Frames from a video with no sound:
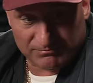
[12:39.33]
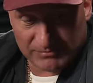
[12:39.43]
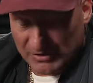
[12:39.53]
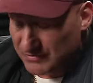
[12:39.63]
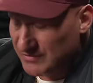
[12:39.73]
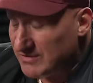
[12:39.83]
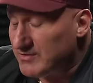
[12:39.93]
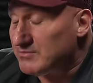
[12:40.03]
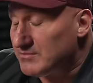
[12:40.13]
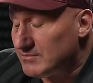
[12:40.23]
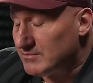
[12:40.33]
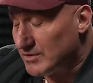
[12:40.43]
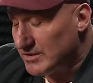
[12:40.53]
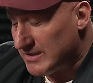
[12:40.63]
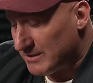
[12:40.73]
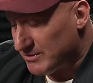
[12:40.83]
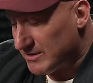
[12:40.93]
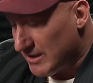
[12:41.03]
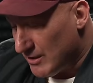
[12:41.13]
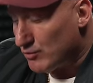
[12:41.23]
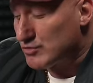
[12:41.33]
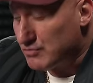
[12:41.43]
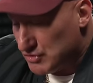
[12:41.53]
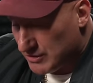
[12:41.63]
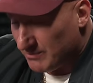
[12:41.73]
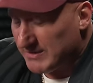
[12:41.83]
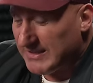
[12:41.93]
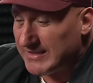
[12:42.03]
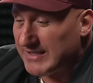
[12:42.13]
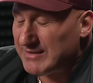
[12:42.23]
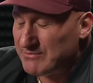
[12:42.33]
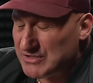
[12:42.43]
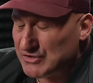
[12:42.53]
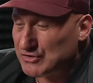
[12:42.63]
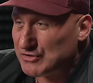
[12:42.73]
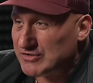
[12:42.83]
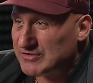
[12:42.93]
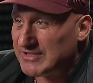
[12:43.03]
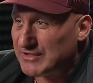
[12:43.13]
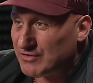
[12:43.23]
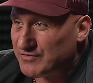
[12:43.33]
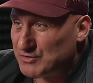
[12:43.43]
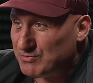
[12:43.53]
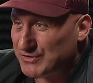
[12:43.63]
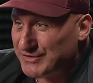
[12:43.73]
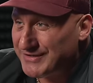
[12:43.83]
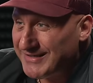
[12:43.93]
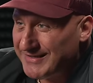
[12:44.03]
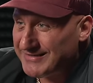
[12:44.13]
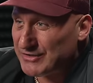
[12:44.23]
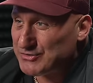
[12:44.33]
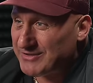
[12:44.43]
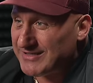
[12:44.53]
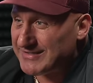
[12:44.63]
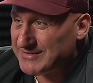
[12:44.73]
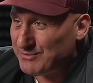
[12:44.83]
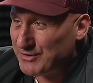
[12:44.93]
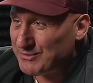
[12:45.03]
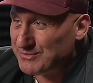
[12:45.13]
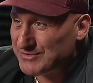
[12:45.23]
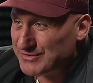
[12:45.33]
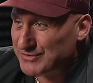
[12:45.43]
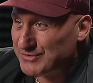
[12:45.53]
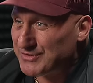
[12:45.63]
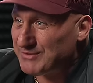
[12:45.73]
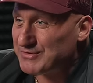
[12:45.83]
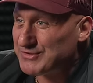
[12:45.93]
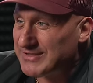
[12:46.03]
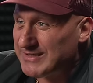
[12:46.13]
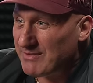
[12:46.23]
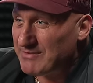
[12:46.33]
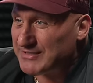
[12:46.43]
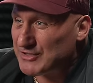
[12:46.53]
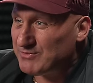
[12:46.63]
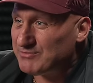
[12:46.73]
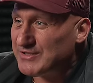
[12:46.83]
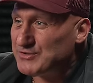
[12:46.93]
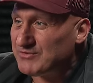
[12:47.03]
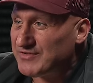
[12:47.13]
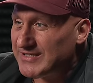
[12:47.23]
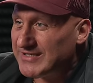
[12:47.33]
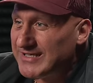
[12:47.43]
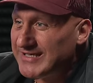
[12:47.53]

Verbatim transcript: nasi widzowie mogli jakby usłyszeć to pytanie, ale myślę, że ty doskonale to wiesz, bo ty naszą relację moją z Jurkiem doskonale pamiętasz, bo mieliśmy wiele